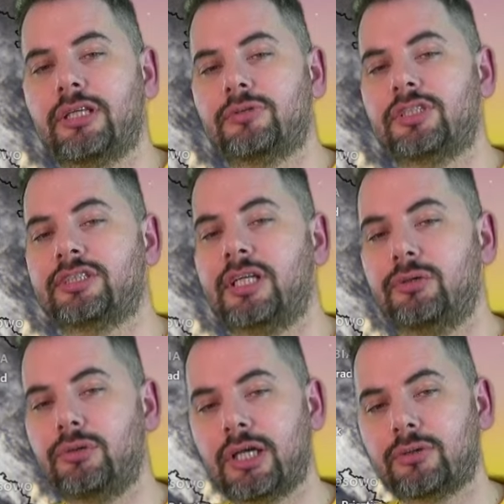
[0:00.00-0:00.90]
się
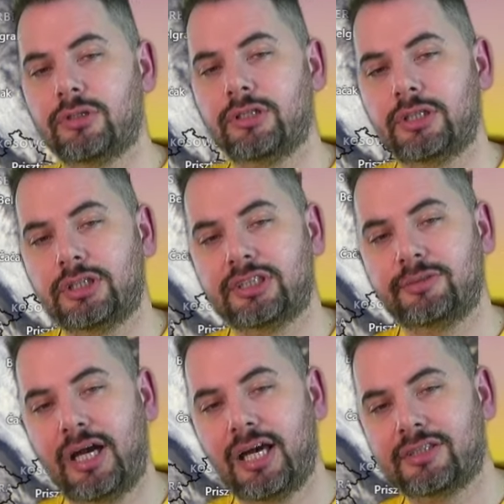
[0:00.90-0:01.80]
znajduje, który też jest
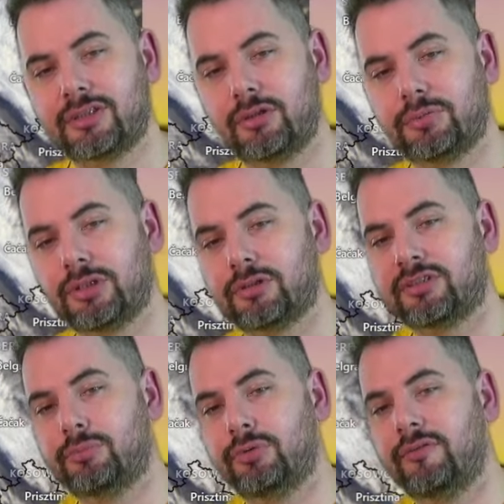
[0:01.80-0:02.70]
bardzo dobrze
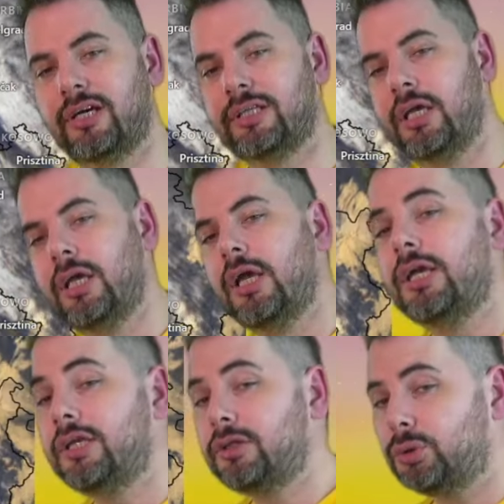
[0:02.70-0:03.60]
rozbudowany
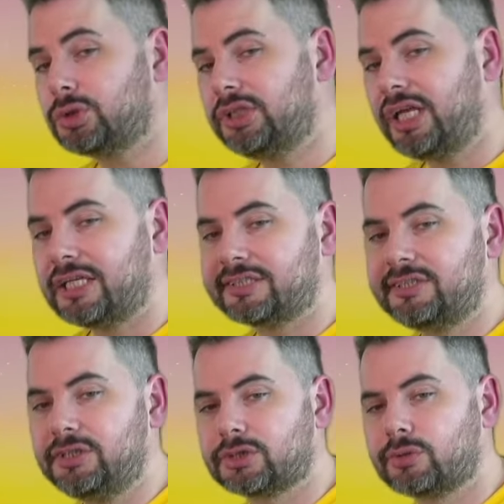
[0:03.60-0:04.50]
i to już nie jest
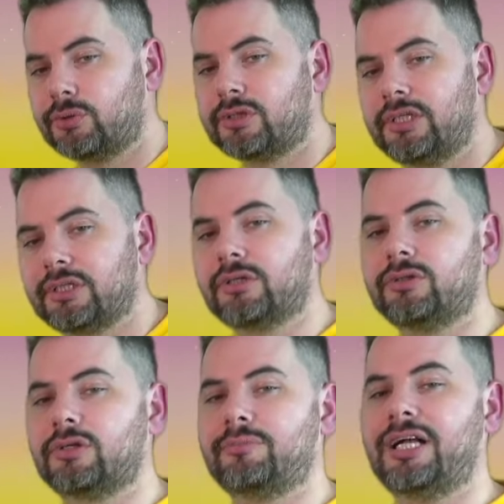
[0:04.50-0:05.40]
niż górny, tylko
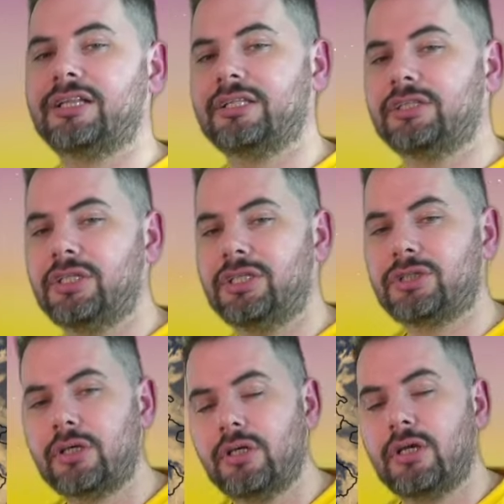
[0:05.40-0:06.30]
normalny
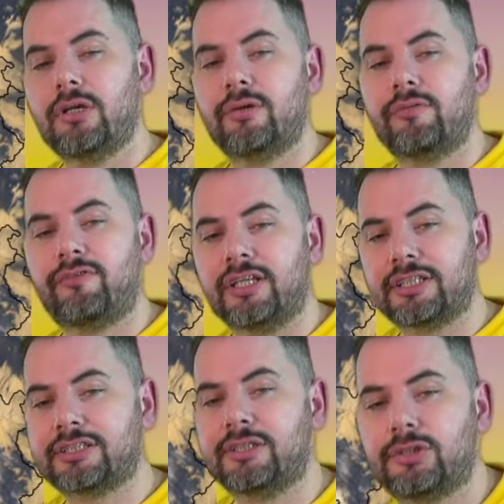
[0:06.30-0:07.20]
niż
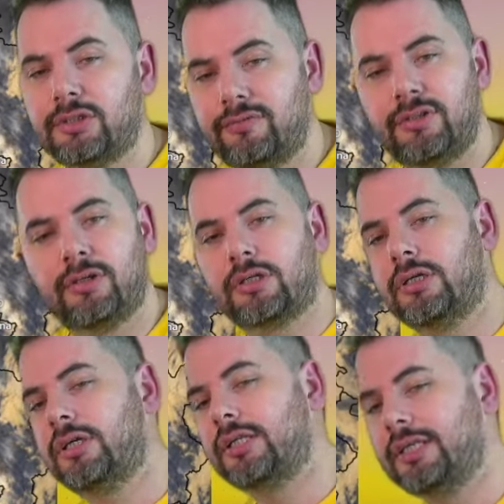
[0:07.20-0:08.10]
Fantastyczny widok,
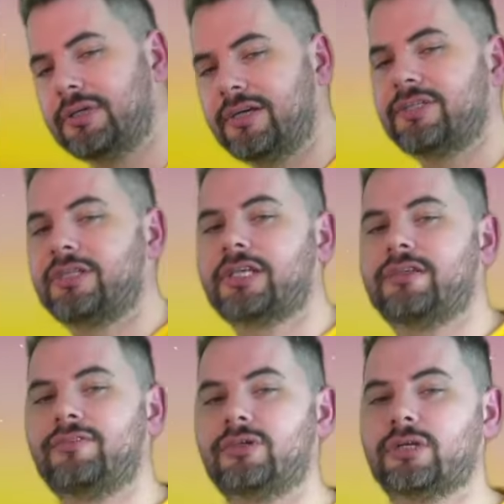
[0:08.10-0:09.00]
naprawdę takie
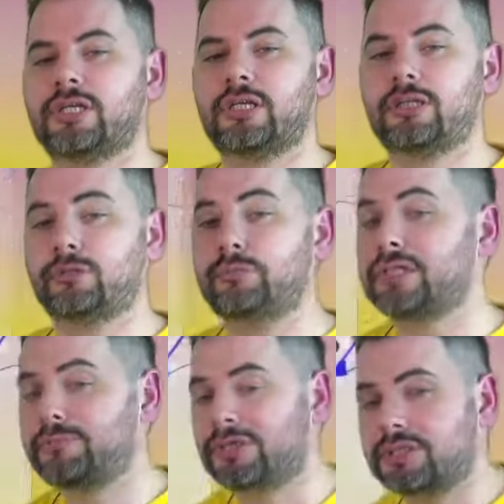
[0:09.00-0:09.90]
widoki lubię.
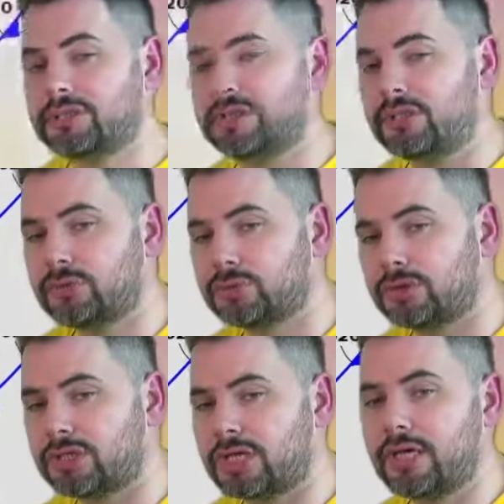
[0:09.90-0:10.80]
Tym bardziej, że się dużo
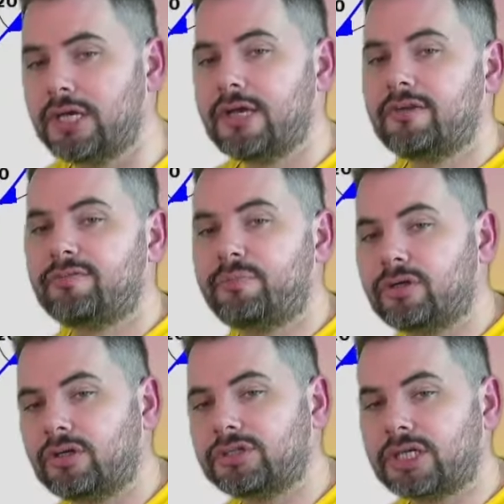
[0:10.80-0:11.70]
dzieje w
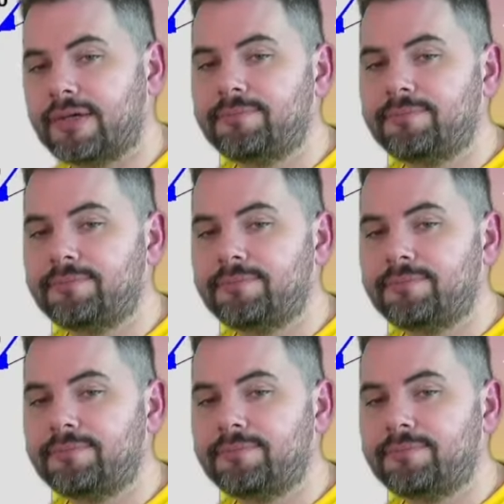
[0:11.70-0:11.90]
pogodzie.